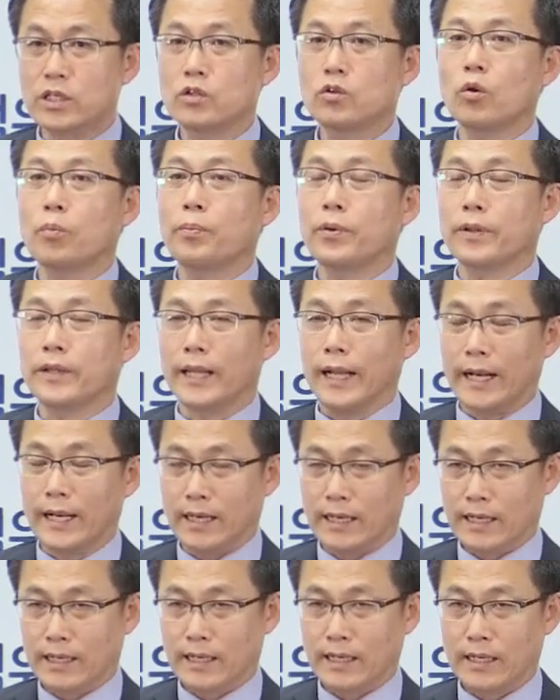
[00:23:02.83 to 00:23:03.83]
지도
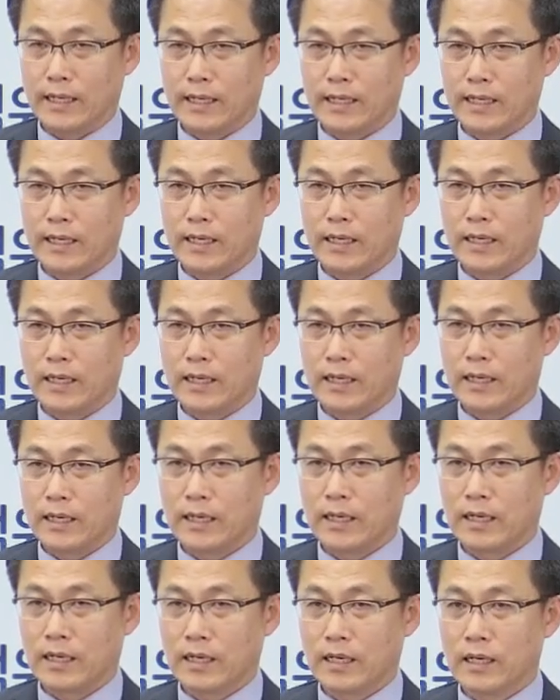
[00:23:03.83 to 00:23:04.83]
편달,
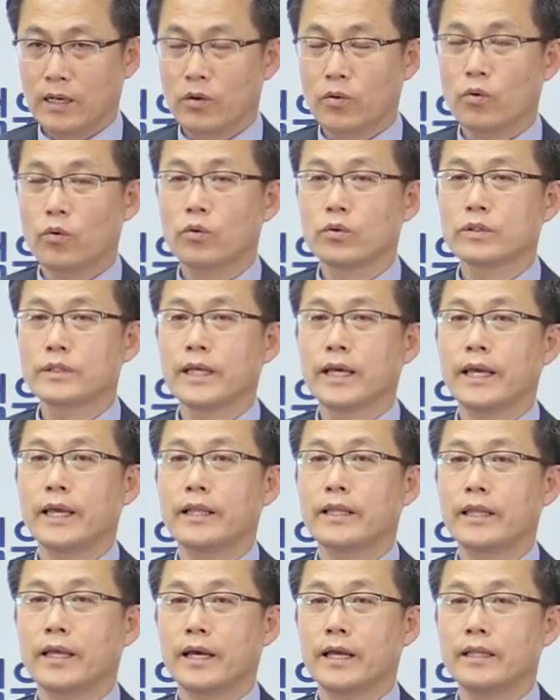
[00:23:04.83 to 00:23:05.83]

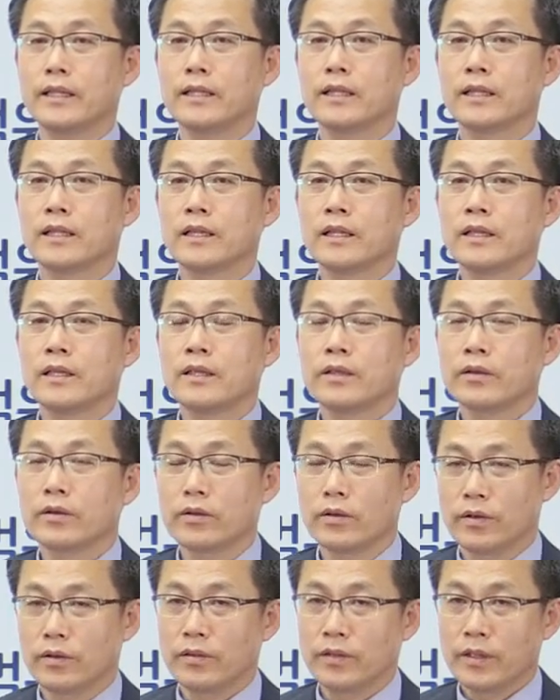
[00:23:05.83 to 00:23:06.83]
공사에 대한
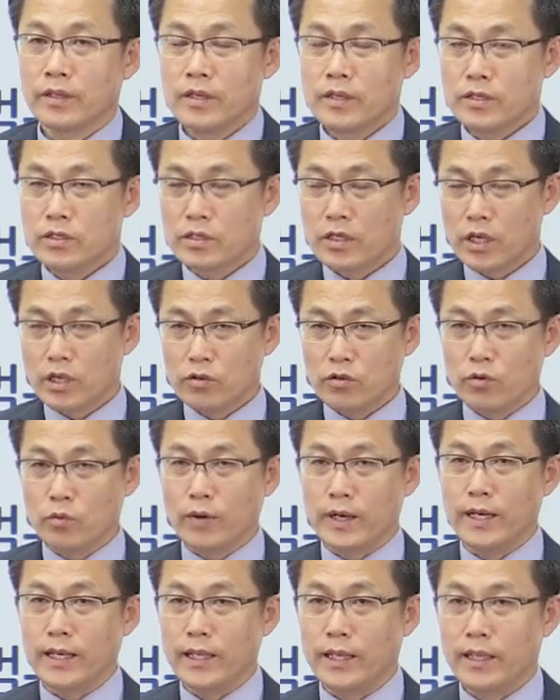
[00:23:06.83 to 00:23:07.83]
그런
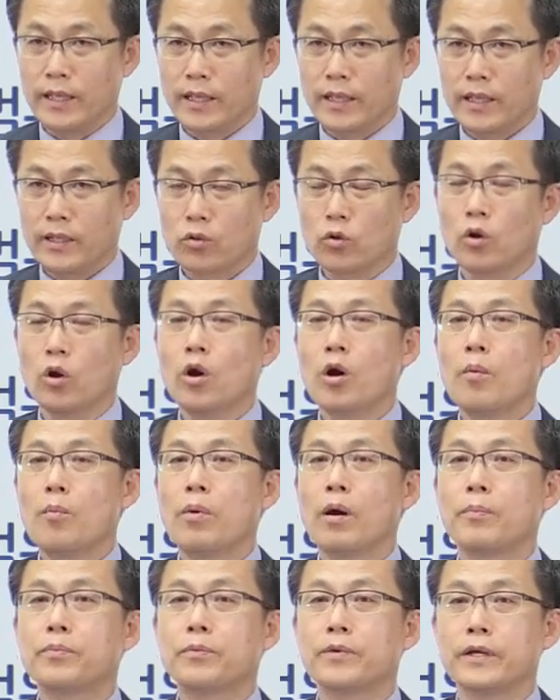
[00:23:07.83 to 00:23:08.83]
스케줄 관리, 또
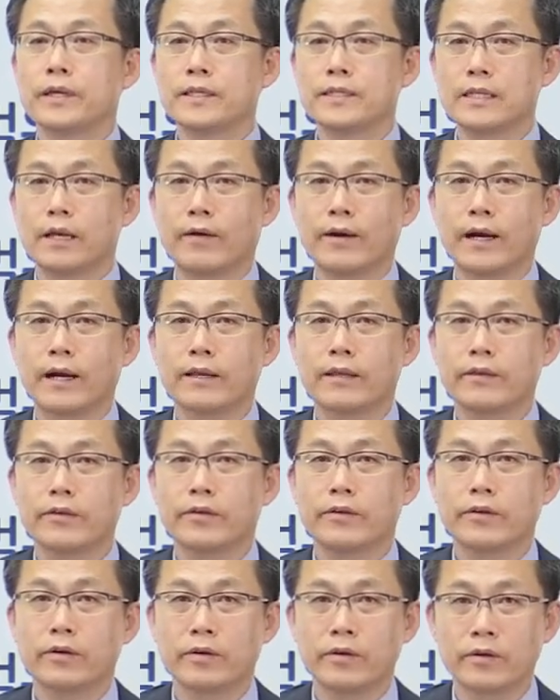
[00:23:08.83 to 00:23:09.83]
법적인 상황
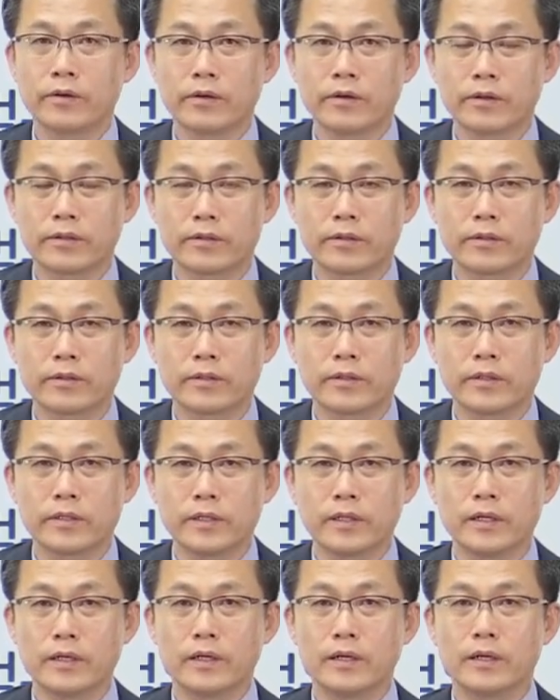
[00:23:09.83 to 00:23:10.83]
이런
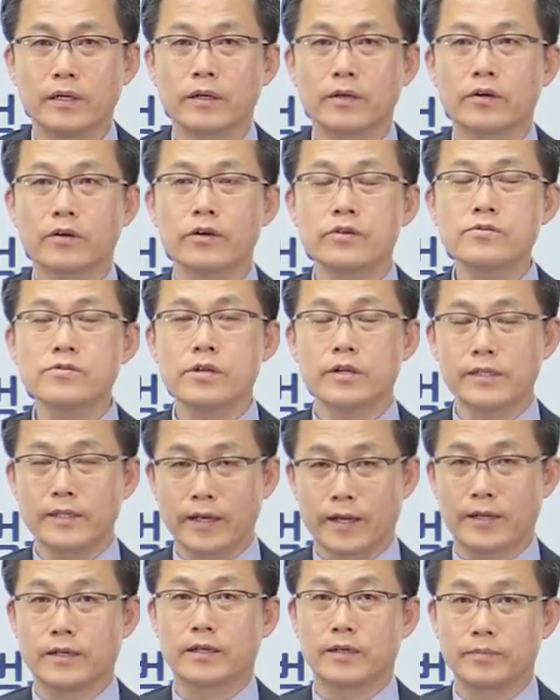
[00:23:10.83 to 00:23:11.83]
것들을
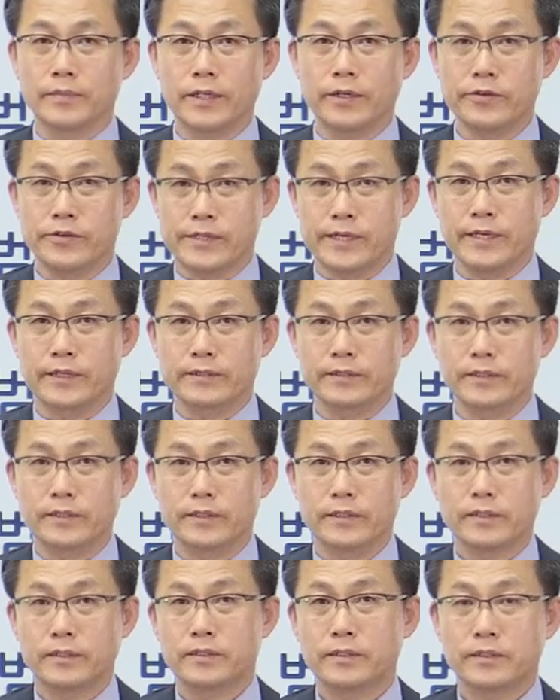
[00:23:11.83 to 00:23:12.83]
컨설팅하는 겁니다.
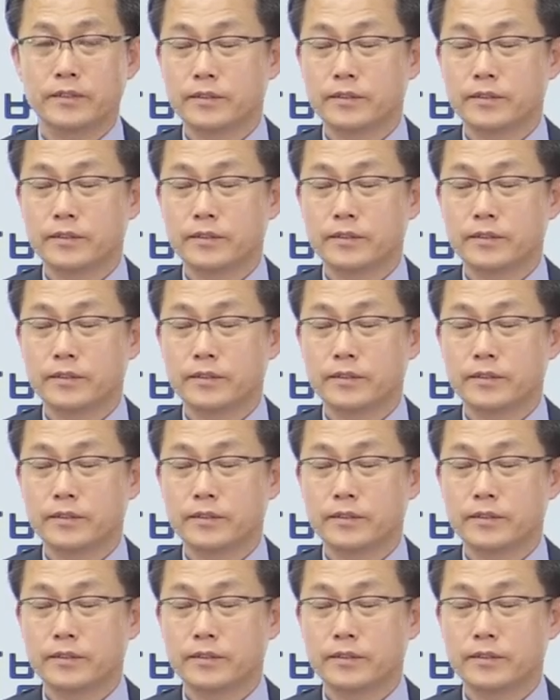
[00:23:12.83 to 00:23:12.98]
현장에서.